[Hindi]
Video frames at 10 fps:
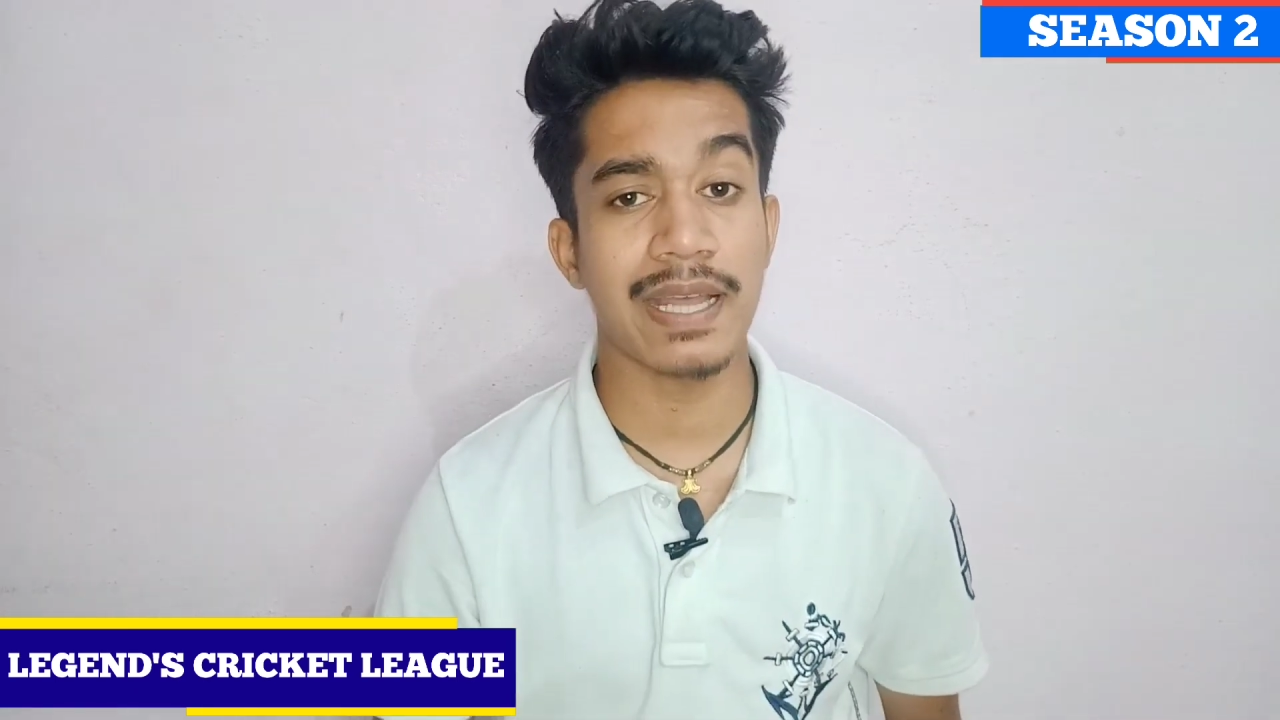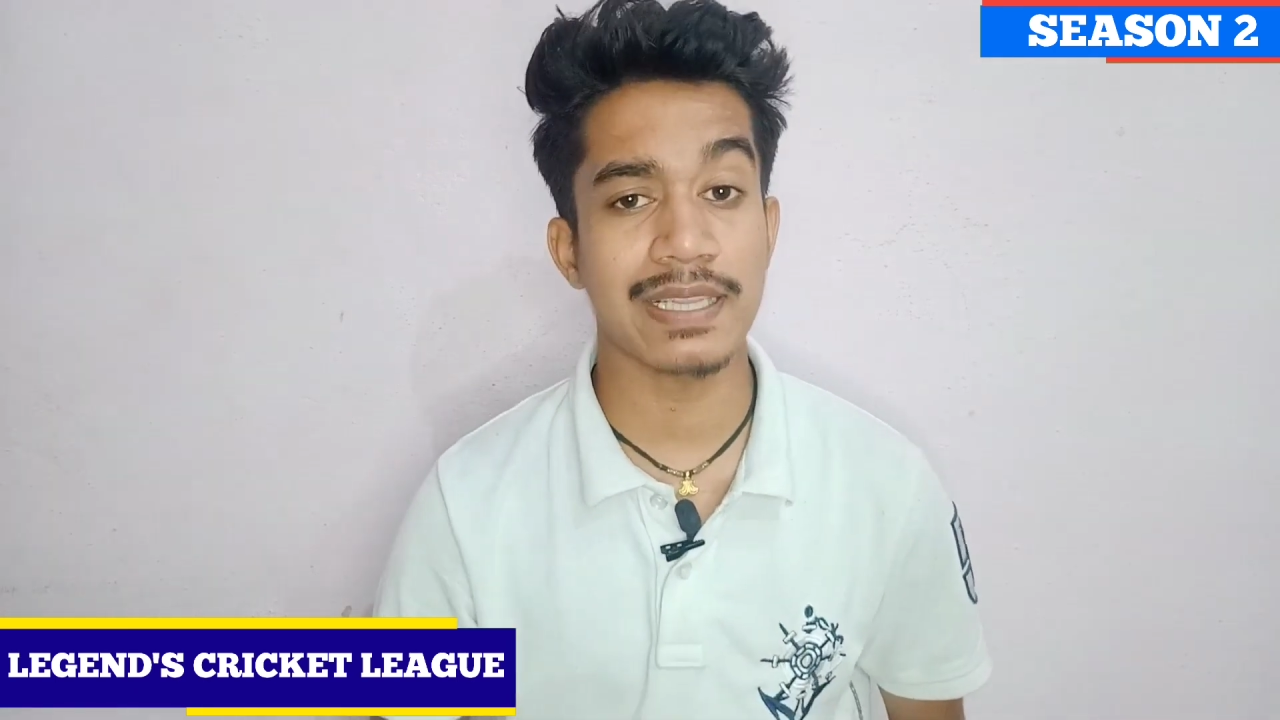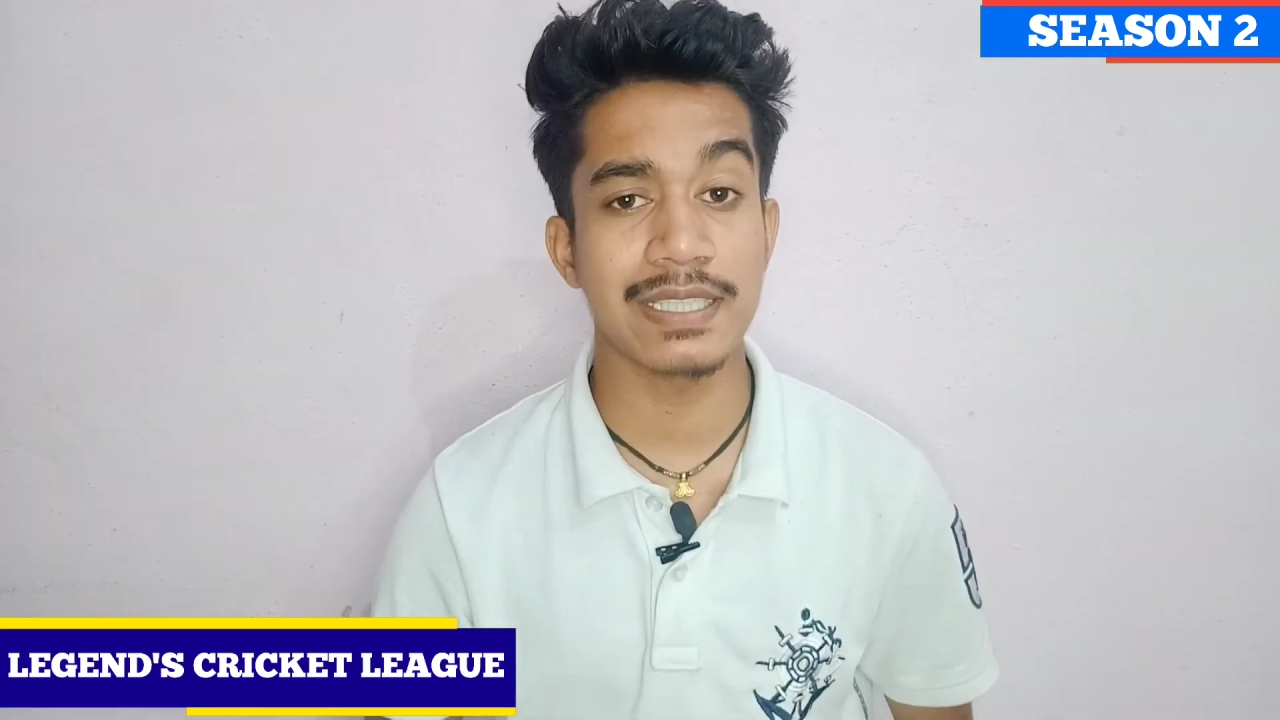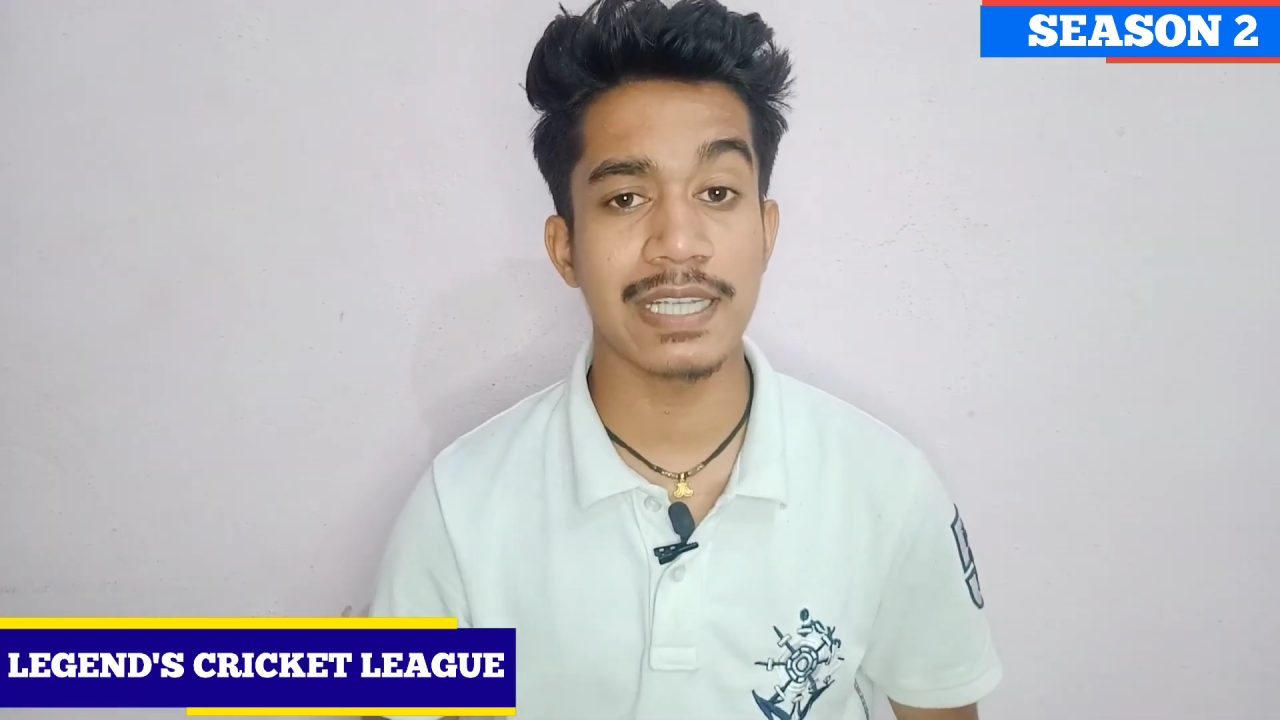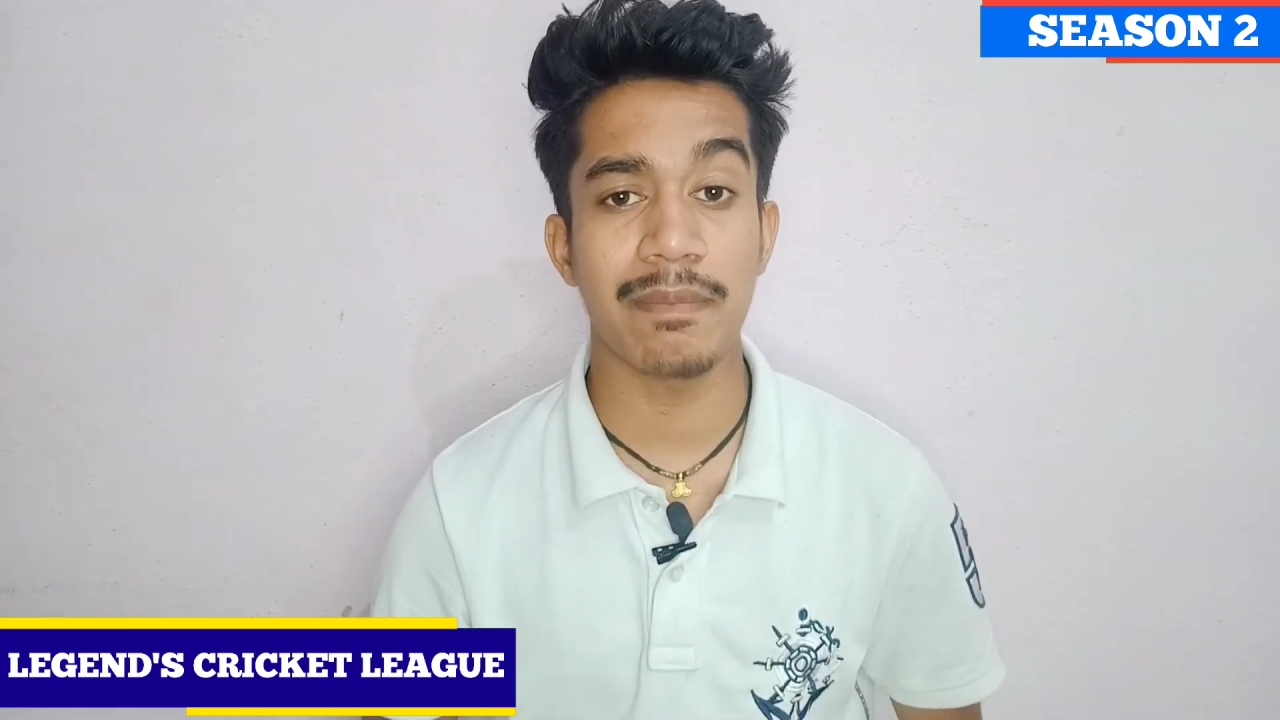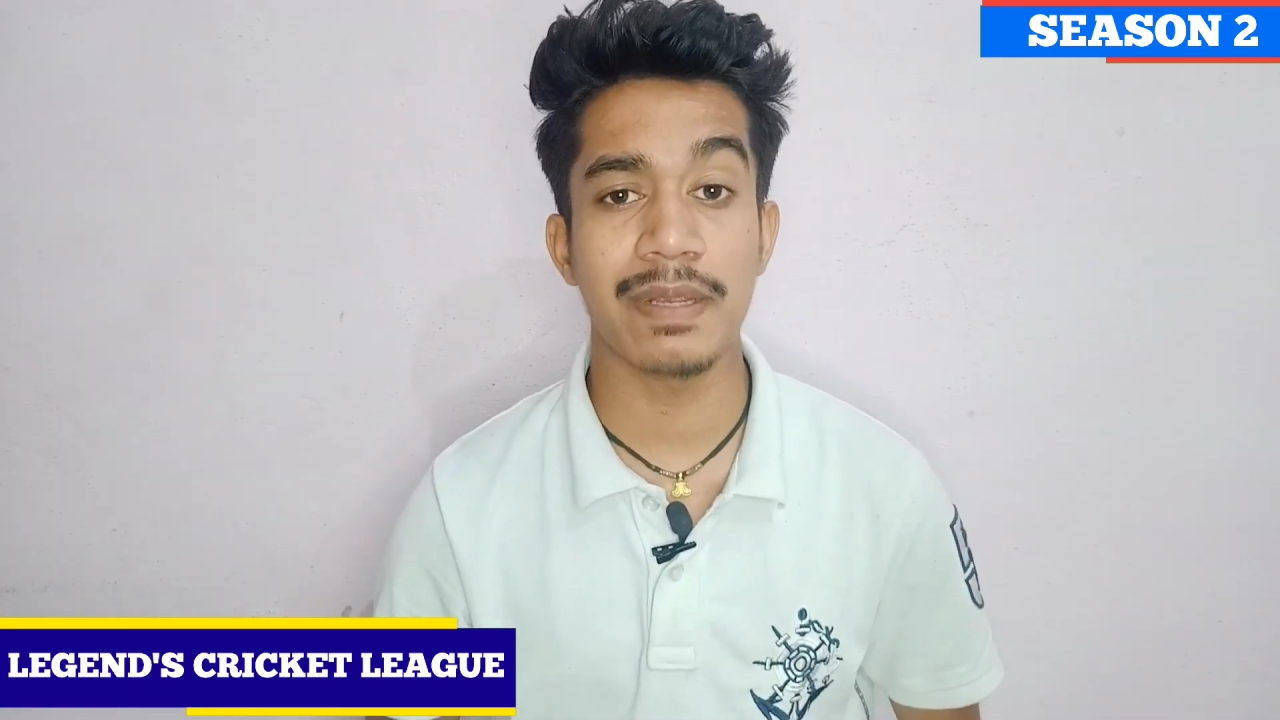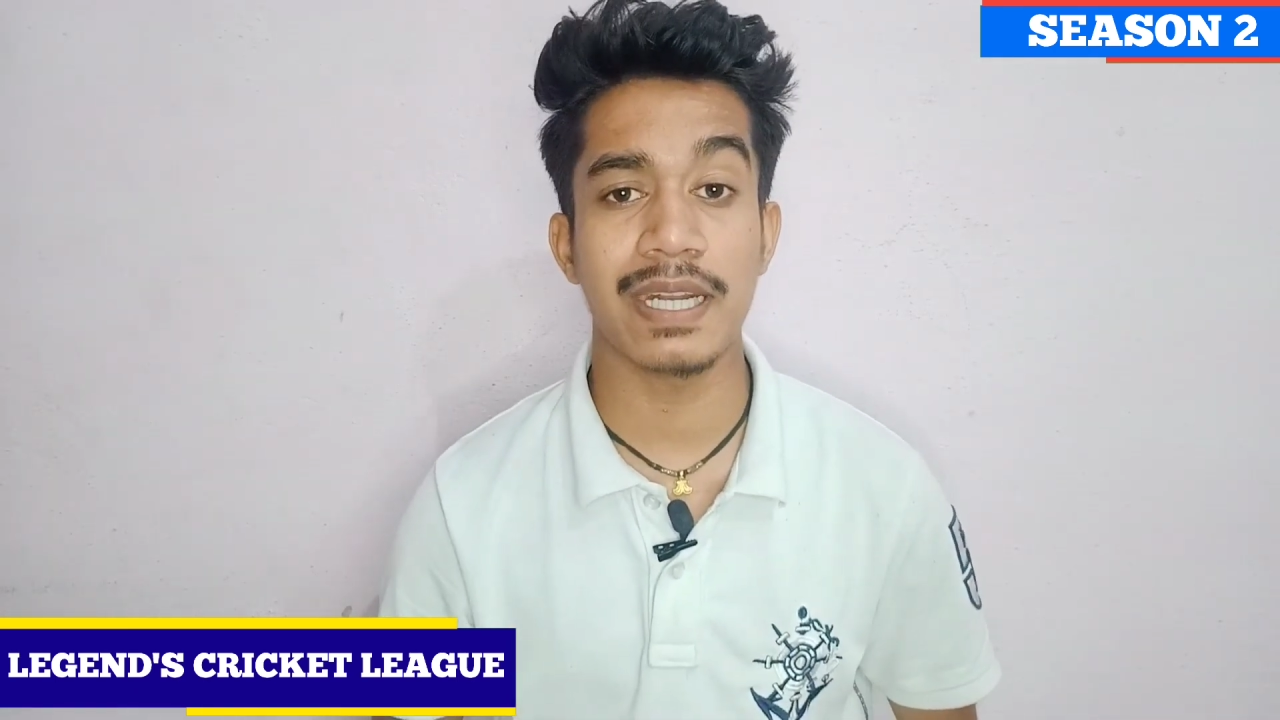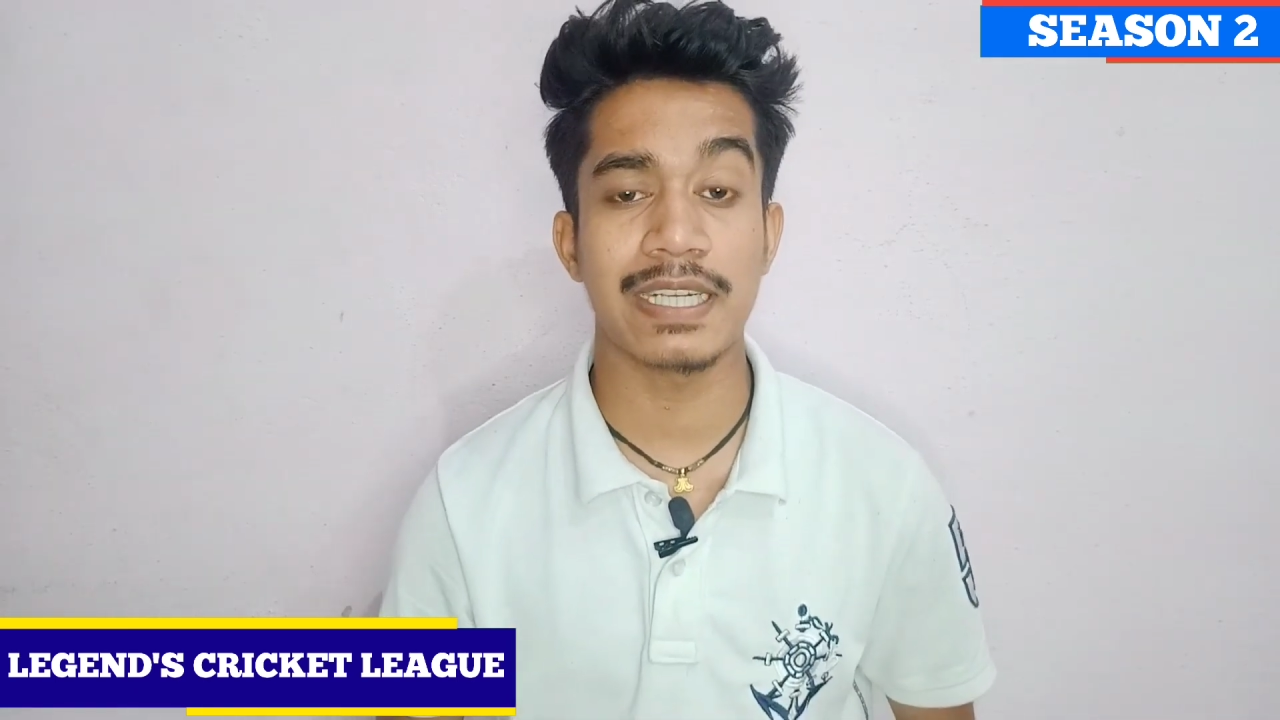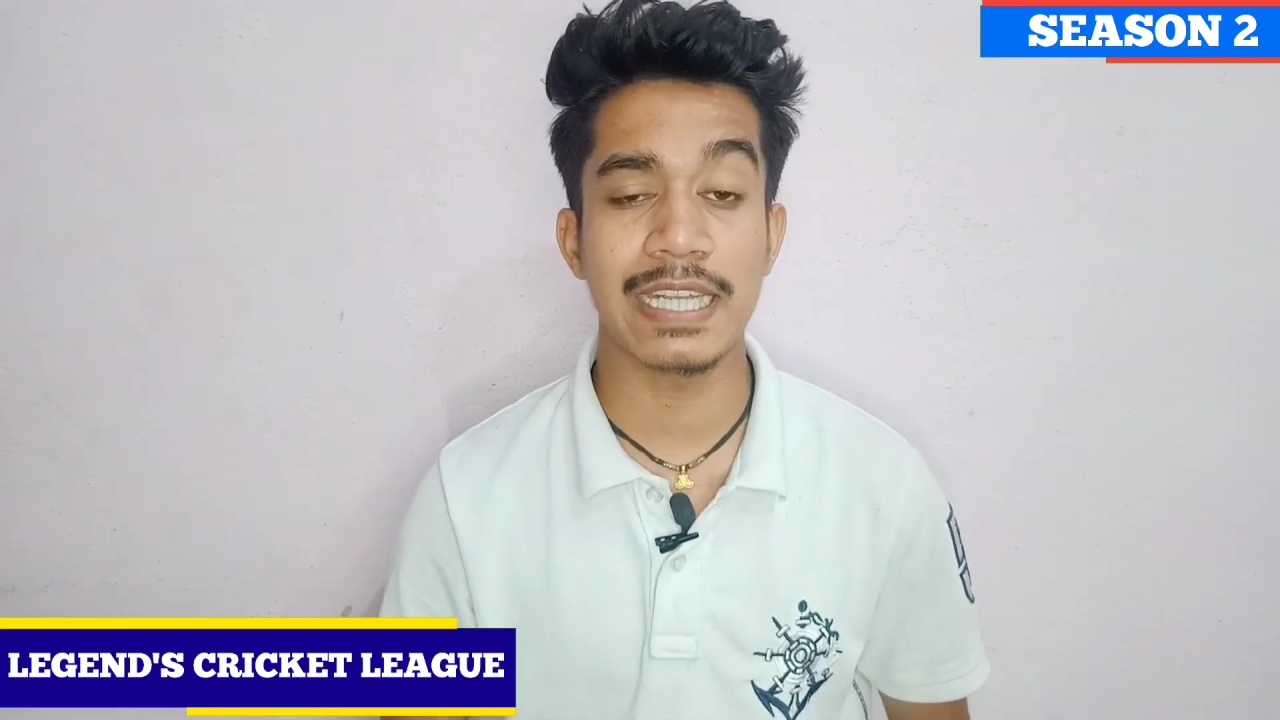बात की जाए भैया